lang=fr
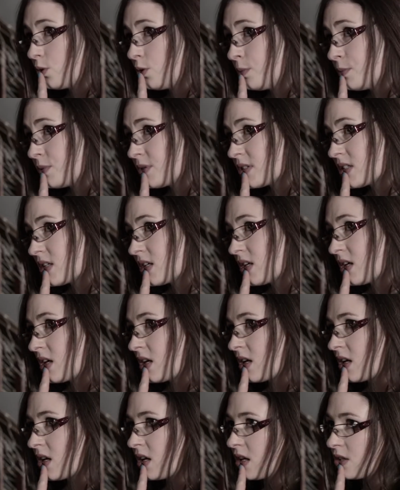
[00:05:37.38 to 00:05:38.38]
Oups,
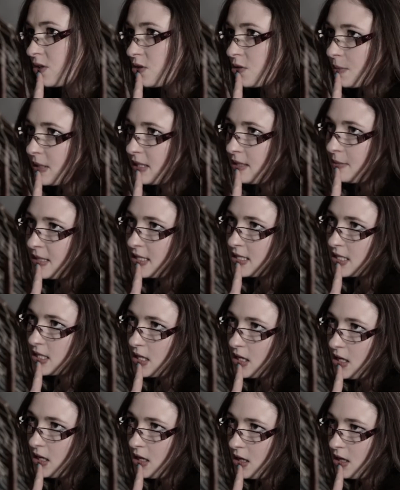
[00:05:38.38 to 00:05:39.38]
tu m'as démasqué.
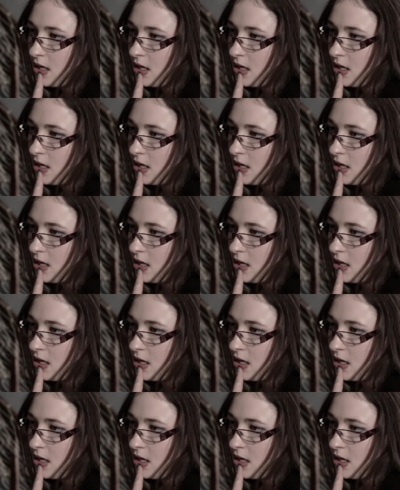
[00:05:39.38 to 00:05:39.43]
